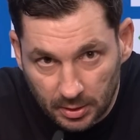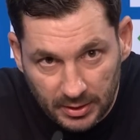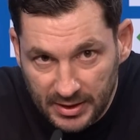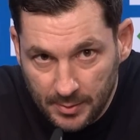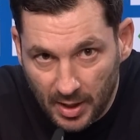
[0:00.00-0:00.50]

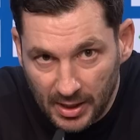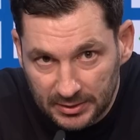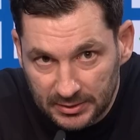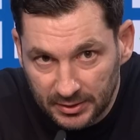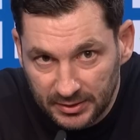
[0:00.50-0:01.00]

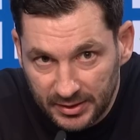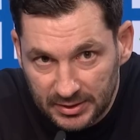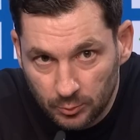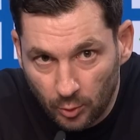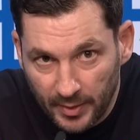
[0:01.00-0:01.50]
niemals in
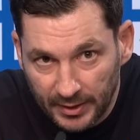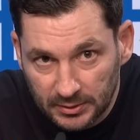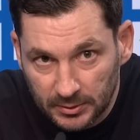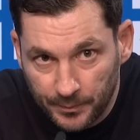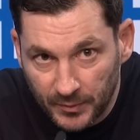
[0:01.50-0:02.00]
diesem
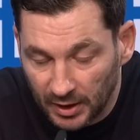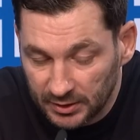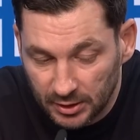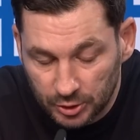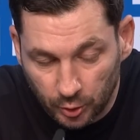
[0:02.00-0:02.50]
Moment hat
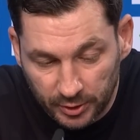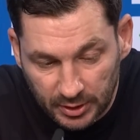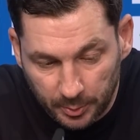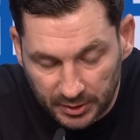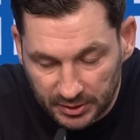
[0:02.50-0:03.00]
er das so
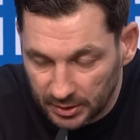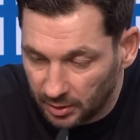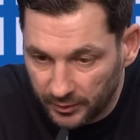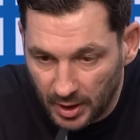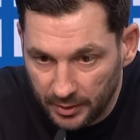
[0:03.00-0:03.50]
interpretiert,
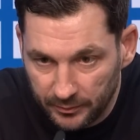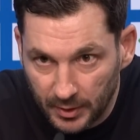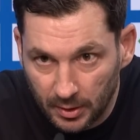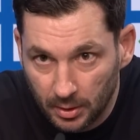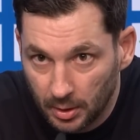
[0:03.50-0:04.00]
auf keinen
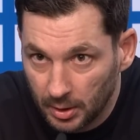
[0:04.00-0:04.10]
Fall.